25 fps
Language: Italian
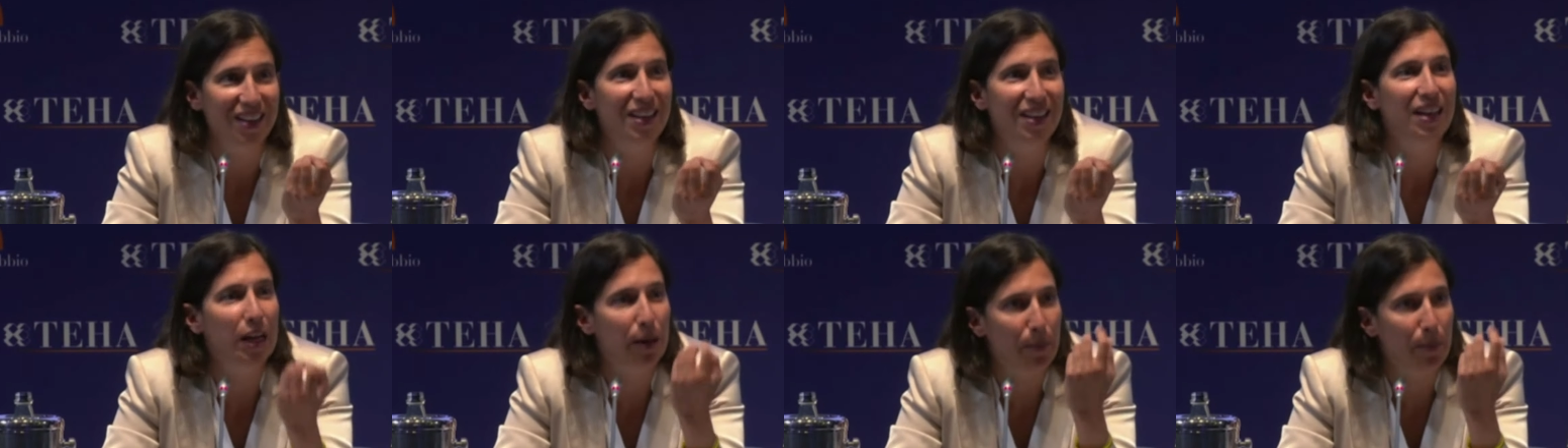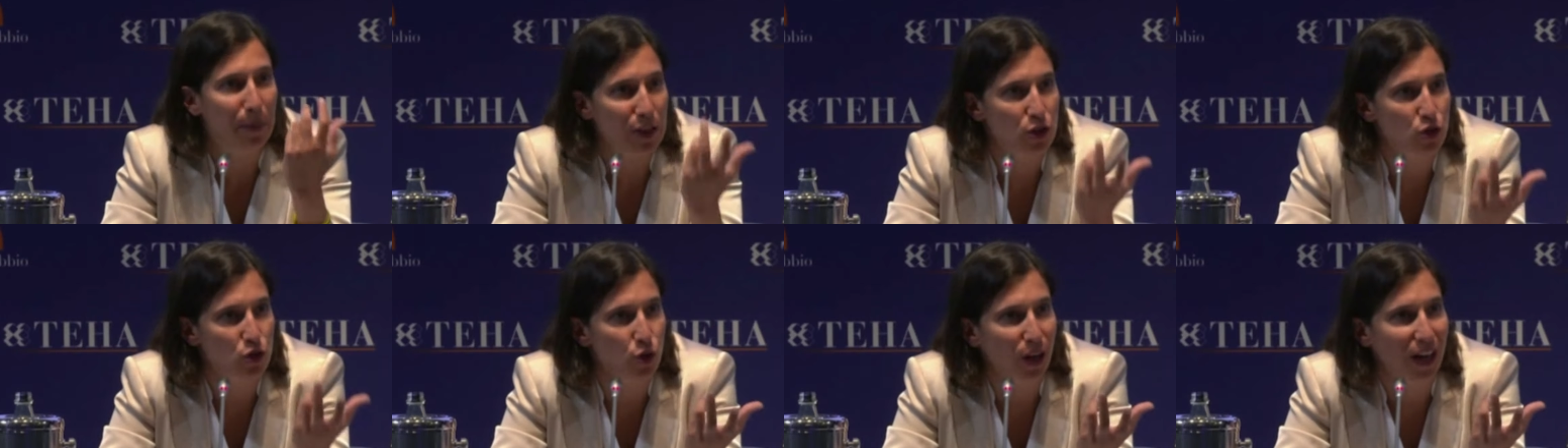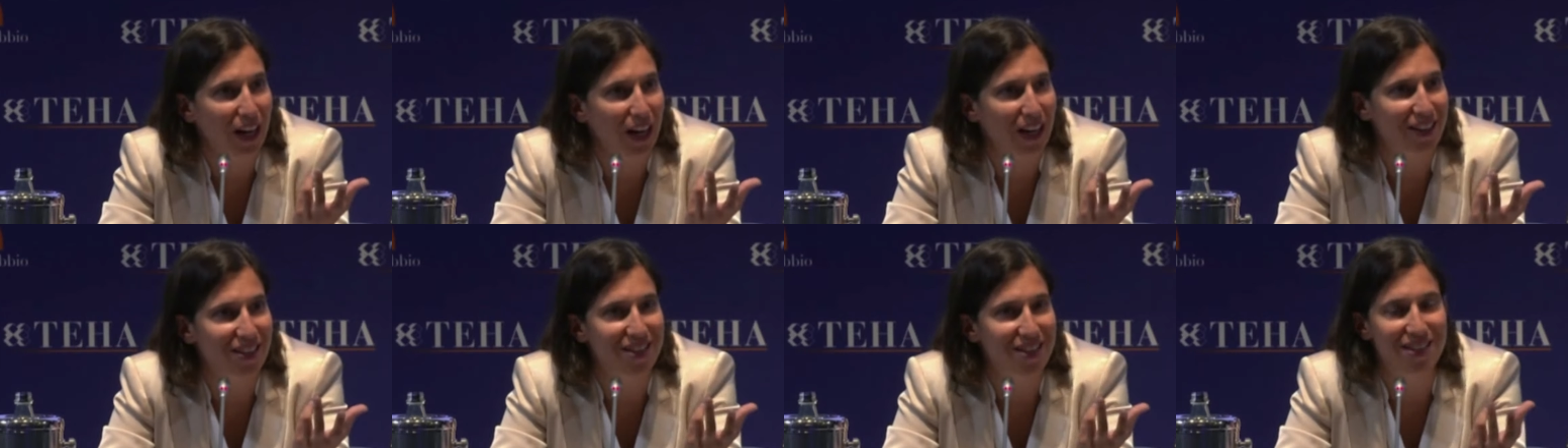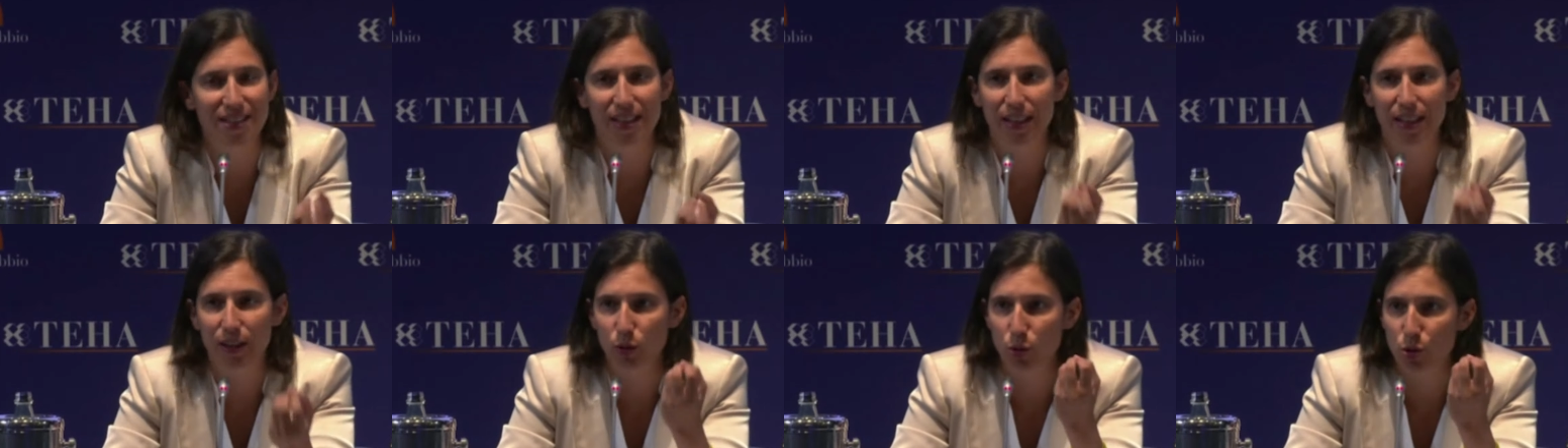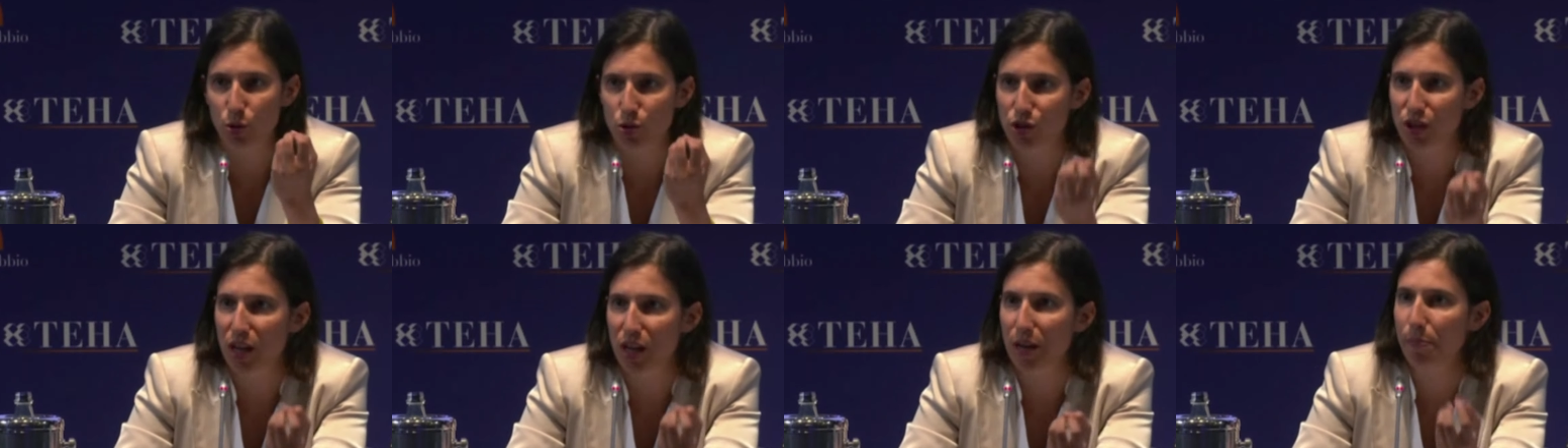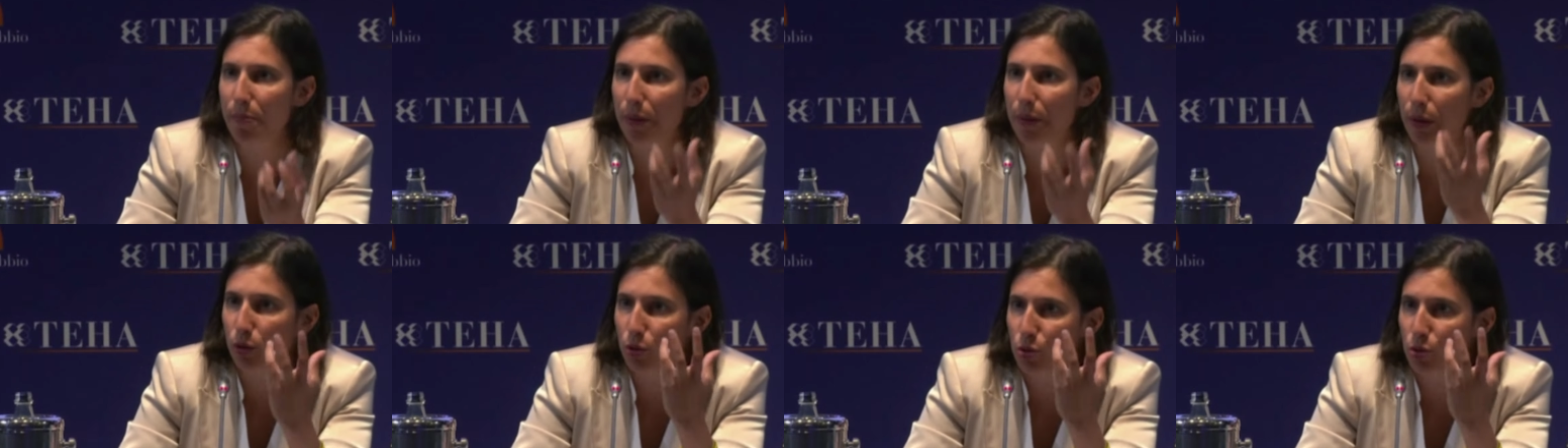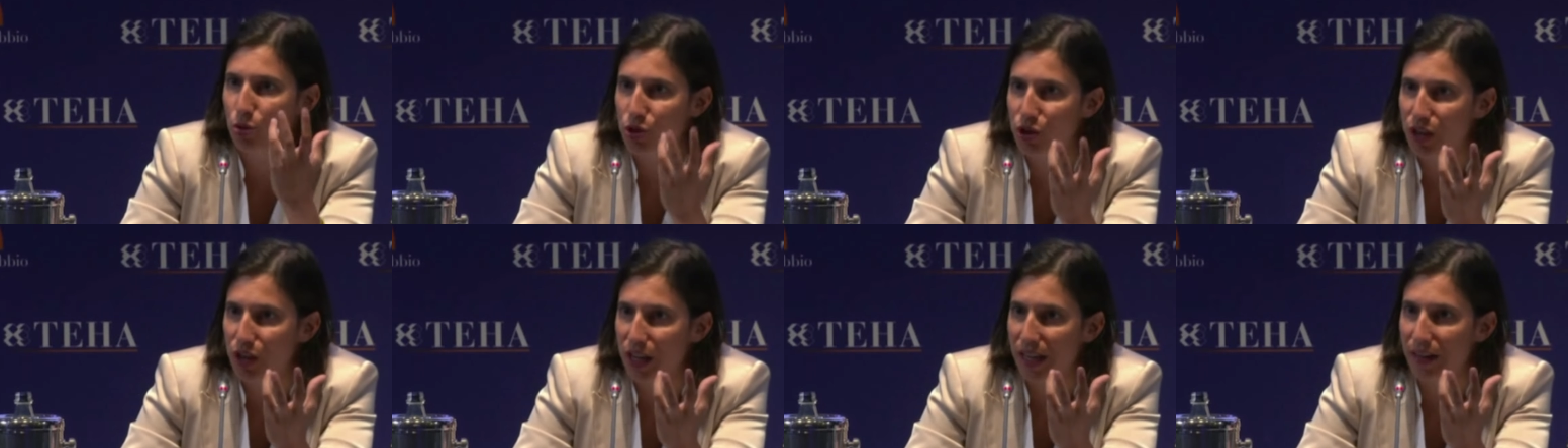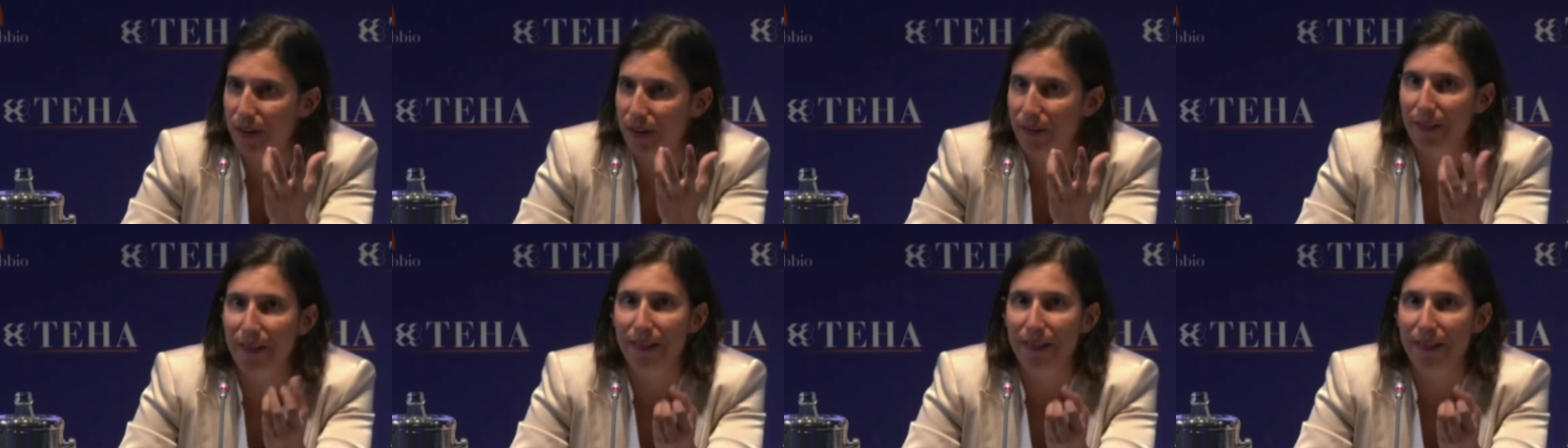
le maggioranze dossier per dossier